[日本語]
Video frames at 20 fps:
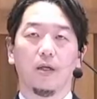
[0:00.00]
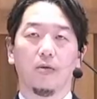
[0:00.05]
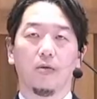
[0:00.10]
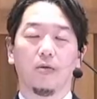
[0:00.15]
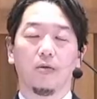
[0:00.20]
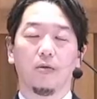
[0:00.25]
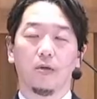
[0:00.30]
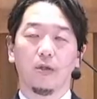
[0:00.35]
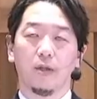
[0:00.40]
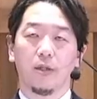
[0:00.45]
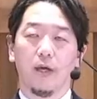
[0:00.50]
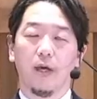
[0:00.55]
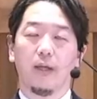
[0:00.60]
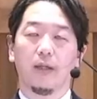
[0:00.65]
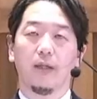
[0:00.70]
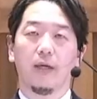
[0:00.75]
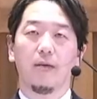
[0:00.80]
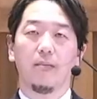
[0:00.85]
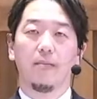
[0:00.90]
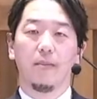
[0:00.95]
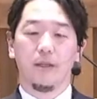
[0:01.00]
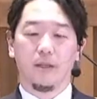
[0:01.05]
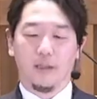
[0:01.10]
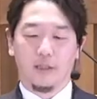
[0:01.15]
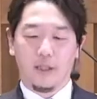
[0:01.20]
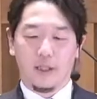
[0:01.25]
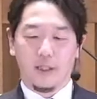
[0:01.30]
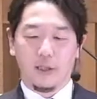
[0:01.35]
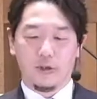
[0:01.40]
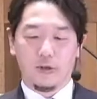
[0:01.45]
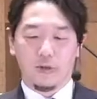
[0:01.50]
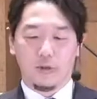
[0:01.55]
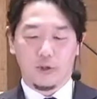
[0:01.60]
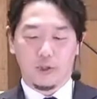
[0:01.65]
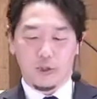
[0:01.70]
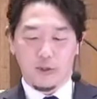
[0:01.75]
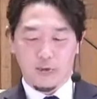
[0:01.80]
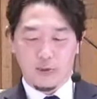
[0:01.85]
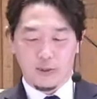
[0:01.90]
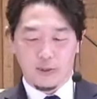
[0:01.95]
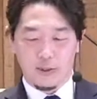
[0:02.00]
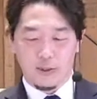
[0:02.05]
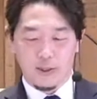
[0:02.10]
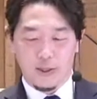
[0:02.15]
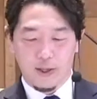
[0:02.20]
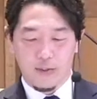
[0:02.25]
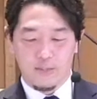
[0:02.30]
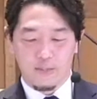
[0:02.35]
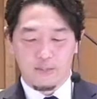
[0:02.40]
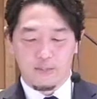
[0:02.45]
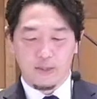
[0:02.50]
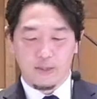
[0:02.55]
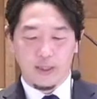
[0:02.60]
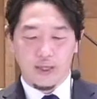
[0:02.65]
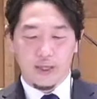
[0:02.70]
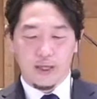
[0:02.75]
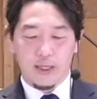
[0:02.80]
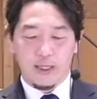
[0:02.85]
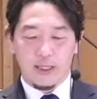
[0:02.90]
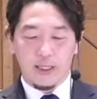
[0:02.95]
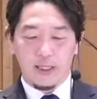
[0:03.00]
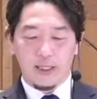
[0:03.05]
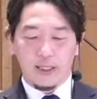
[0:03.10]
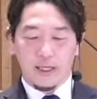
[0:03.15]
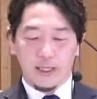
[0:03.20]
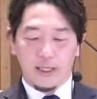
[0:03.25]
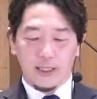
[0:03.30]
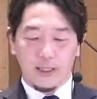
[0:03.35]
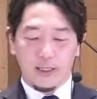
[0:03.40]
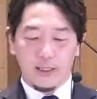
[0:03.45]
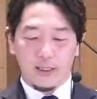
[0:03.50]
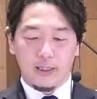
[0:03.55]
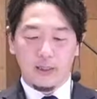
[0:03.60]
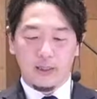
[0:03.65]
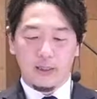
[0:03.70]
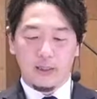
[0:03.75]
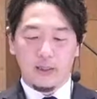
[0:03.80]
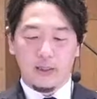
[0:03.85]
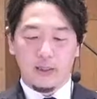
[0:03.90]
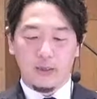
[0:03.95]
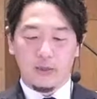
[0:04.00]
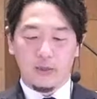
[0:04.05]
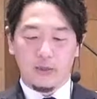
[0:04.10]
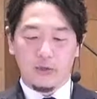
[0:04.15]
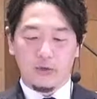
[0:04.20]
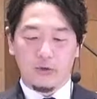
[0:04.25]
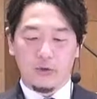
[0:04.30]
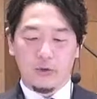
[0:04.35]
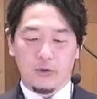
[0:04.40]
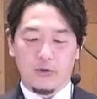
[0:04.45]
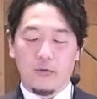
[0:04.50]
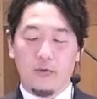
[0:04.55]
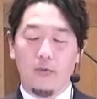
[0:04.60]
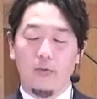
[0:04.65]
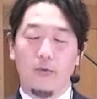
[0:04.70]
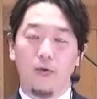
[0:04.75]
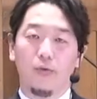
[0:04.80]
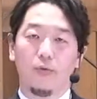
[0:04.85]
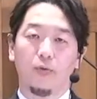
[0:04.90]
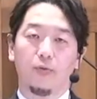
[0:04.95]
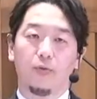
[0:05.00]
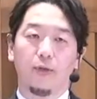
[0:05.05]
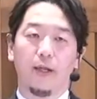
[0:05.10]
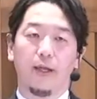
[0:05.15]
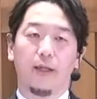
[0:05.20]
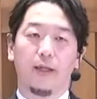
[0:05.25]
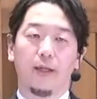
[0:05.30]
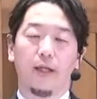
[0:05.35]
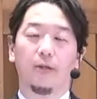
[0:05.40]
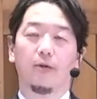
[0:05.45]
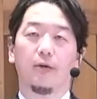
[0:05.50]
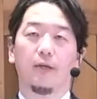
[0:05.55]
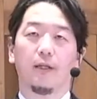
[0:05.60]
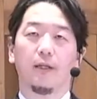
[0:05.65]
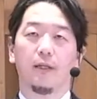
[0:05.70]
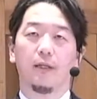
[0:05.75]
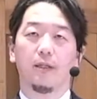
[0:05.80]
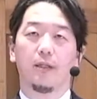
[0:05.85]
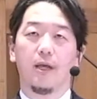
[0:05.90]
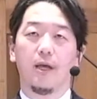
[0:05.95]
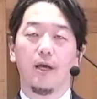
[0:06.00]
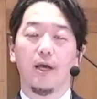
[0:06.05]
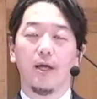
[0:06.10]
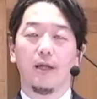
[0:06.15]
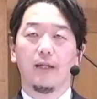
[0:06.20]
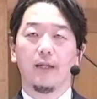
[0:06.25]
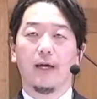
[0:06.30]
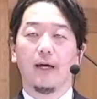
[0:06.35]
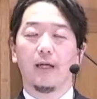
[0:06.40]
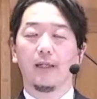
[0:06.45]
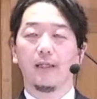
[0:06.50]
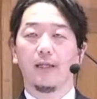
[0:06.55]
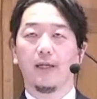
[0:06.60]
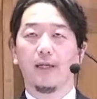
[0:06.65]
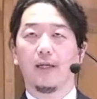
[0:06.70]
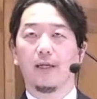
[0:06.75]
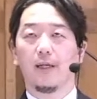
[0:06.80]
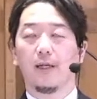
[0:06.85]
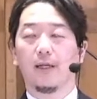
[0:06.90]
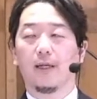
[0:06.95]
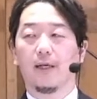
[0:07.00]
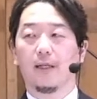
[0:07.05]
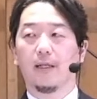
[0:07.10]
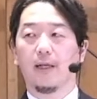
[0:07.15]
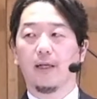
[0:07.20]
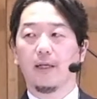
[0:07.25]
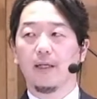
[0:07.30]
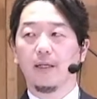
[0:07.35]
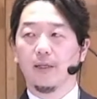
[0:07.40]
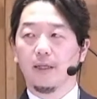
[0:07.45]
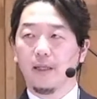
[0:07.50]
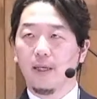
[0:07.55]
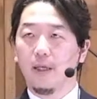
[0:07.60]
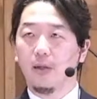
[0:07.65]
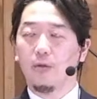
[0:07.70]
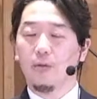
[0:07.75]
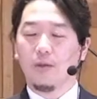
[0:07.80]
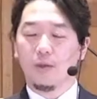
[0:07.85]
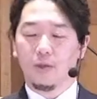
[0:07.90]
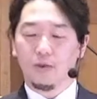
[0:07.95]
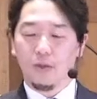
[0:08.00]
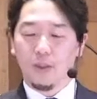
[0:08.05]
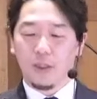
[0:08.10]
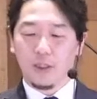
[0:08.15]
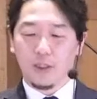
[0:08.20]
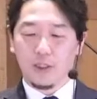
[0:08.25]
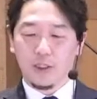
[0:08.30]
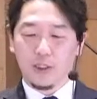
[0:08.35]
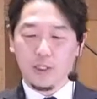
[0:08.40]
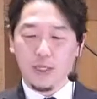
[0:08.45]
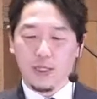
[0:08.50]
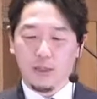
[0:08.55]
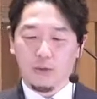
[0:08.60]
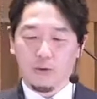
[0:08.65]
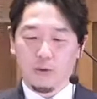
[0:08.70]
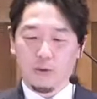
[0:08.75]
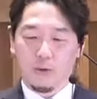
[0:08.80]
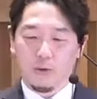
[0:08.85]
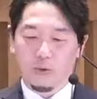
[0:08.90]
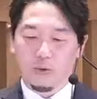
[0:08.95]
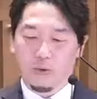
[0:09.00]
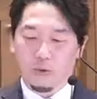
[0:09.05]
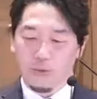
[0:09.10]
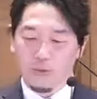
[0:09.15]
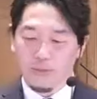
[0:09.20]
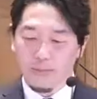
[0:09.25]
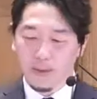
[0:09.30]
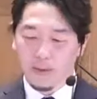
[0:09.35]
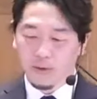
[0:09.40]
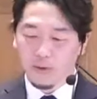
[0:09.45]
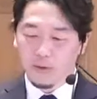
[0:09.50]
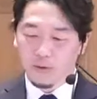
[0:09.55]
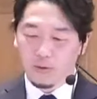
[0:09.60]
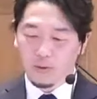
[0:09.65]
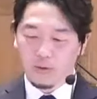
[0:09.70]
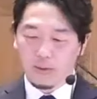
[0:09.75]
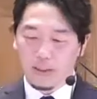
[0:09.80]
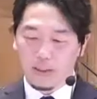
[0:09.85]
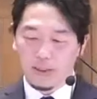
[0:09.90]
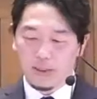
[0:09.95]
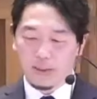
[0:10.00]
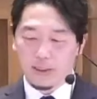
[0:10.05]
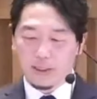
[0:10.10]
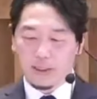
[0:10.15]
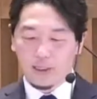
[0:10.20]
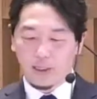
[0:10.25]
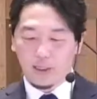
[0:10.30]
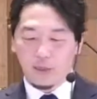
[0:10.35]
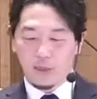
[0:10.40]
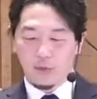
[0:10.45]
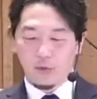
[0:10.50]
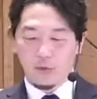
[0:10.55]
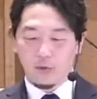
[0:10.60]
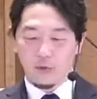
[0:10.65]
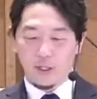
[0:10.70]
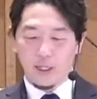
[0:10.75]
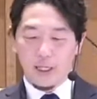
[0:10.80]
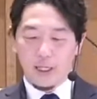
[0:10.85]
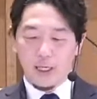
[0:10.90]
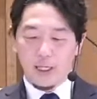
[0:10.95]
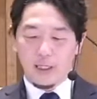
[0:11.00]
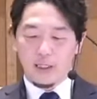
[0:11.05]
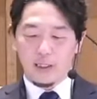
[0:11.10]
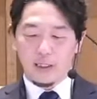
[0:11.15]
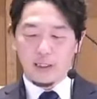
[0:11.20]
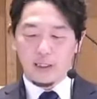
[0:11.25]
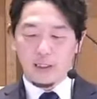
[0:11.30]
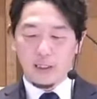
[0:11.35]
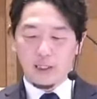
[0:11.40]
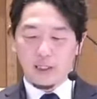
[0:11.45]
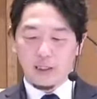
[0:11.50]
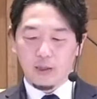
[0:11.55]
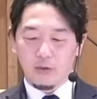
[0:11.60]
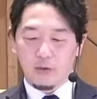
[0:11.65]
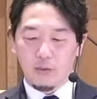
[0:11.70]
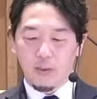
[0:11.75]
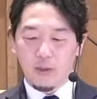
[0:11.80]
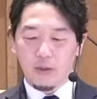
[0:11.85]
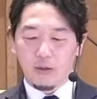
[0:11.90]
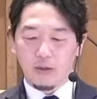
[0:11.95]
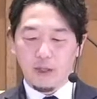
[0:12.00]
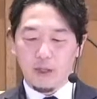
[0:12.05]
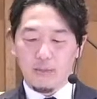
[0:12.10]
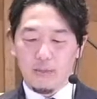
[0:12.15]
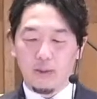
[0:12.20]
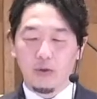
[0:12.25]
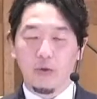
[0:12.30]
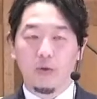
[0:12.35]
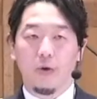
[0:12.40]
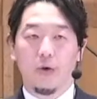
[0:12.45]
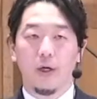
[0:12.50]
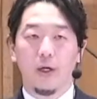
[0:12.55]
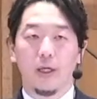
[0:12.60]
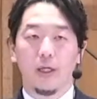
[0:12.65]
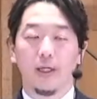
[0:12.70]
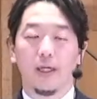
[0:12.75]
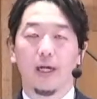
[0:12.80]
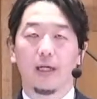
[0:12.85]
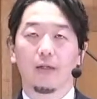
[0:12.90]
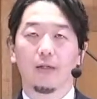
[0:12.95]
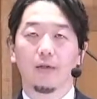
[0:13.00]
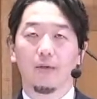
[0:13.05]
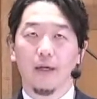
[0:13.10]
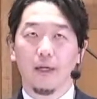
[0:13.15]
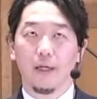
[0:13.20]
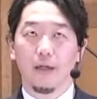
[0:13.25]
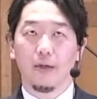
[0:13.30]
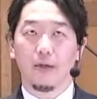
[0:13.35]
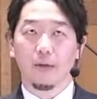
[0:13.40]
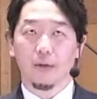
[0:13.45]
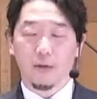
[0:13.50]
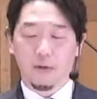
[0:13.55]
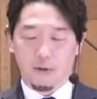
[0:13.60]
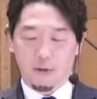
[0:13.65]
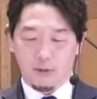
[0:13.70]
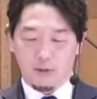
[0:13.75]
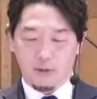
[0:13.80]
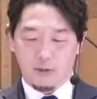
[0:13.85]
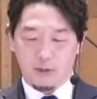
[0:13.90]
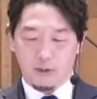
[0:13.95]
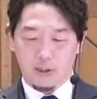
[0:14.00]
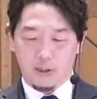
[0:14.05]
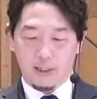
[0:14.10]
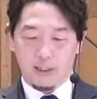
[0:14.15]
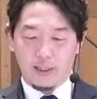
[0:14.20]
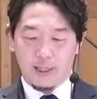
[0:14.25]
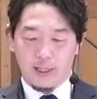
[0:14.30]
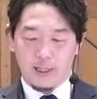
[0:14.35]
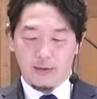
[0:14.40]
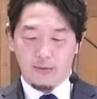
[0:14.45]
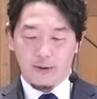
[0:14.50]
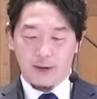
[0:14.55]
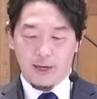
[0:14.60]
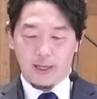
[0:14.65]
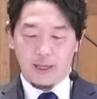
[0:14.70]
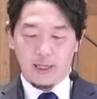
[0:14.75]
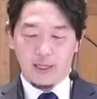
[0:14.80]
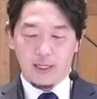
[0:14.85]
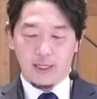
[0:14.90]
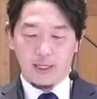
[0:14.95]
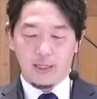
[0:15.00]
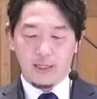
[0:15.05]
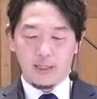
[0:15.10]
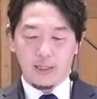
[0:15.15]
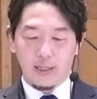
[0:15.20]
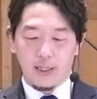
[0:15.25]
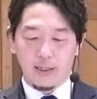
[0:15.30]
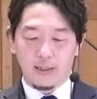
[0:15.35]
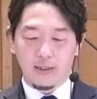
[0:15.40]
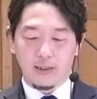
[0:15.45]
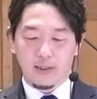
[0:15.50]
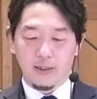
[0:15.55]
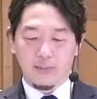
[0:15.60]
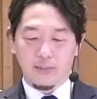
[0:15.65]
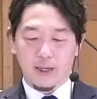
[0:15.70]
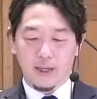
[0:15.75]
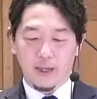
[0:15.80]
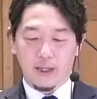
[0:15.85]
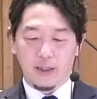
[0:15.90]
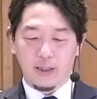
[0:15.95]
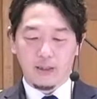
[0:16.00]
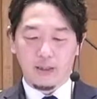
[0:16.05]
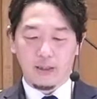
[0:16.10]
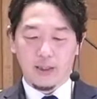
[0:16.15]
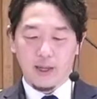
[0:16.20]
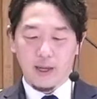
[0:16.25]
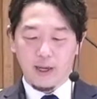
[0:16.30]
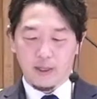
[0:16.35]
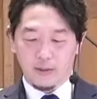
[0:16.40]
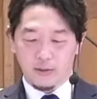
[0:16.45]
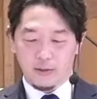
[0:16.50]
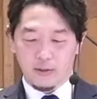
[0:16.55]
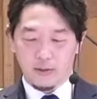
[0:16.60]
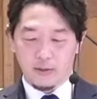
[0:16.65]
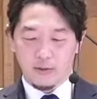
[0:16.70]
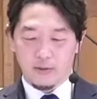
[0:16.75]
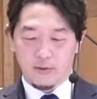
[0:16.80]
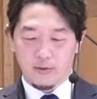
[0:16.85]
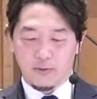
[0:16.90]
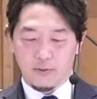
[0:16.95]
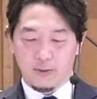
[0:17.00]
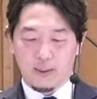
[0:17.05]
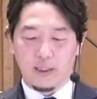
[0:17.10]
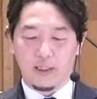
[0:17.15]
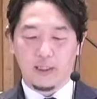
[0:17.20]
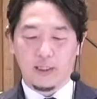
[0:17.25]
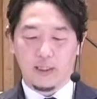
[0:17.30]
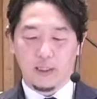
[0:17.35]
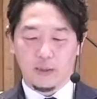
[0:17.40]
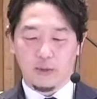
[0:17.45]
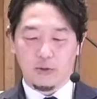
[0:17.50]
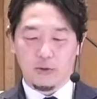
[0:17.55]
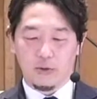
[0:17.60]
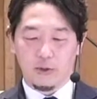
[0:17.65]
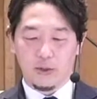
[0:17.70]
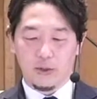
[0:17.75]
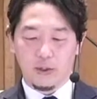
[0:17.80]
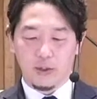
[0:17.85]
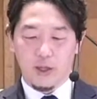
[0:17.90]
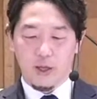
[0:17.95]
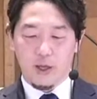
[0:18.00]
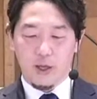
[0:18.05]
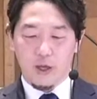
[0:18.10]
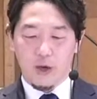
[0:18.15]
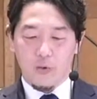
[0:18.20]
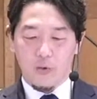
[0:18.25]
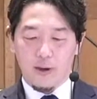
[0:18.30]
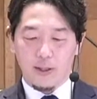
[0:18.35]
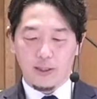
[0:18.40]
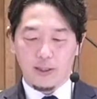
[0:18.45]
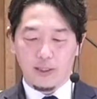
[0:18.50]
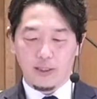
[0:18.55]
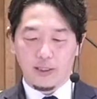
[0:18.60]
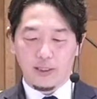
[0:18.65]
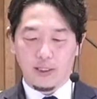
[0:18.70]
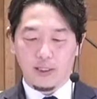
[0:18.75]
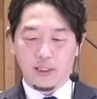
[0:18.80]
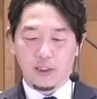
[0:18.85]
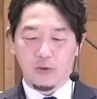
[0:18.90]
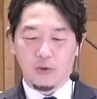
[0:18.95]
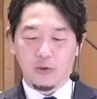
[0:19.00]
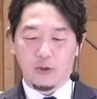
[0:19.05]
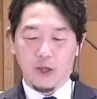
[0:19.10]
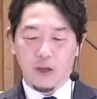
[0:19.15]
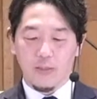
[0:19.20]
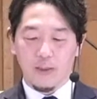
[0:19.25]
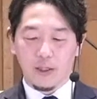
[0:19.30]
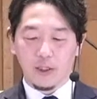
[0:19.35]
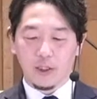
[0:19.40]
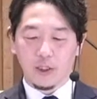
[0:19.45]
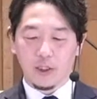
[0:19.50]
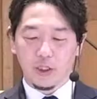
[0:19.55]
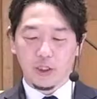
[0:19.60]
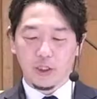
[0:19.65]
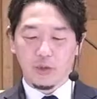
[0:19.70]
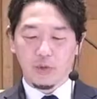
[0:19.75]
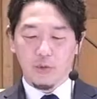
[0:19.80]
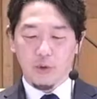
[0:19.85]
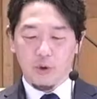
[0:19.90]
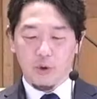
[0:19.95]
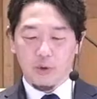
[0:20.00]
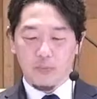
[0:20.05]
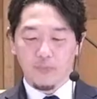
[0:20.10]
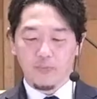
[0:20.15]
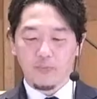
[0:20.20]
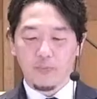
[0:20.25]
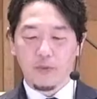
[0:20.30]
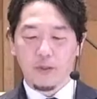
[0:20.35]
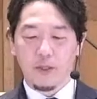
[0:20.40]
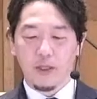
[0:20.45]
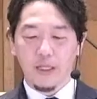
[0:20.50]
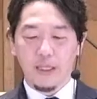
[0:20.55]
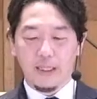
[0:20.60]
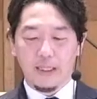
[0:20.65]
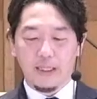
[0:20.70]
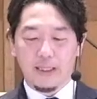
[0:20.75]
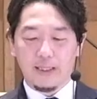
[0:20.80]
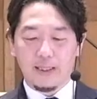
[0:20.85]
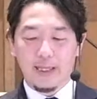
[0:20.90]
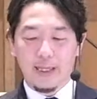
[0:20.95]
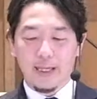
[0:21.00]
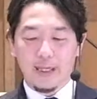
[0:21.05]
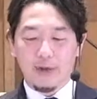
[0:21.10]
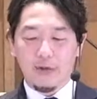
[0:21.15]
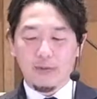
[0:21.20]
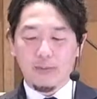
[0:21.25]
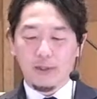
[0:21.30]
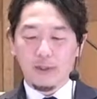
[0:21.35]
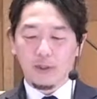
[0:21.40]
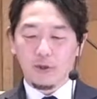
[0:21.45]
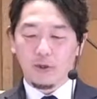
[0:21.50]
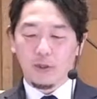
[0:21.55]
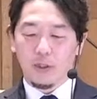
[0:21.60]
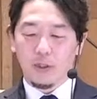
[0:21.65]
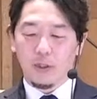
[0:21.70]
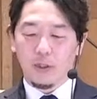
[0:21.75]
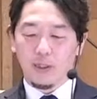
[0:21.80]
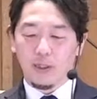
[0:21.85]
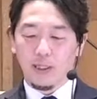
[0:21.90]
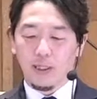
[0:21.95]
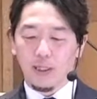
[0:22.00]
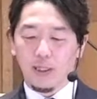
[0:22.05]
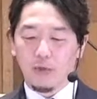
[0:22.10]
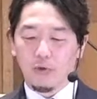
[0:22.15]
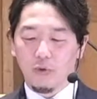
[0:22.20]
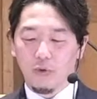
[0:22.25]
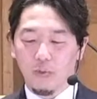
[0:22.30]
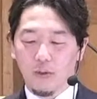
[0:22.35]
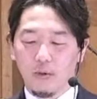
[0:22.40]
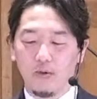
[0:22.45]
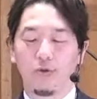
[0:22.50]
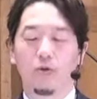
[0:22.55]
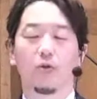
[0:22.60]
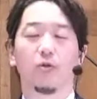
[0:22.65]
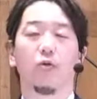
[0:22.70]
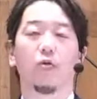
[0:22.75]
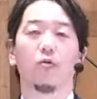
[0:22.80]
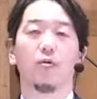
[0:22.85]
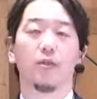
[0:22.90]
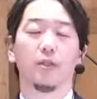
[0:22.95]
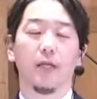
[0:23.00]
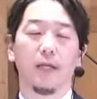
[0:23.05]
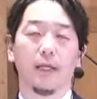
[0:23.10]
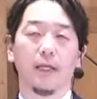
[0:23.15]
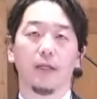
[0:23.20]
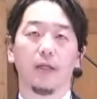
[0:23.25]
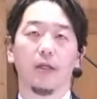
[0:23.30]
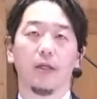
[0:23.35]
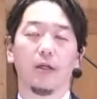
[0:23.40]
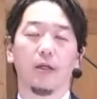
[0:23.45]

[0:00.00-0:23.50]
この伝えたいメッセージとしてはですね怒りその船などがですね流されていかない一定の場所にしっかりととどまることができるようにつなぎ止めるための役割をする怒りはイエス様である私たちにとってですね私たちの魂を一定の場所につなぎ止める存在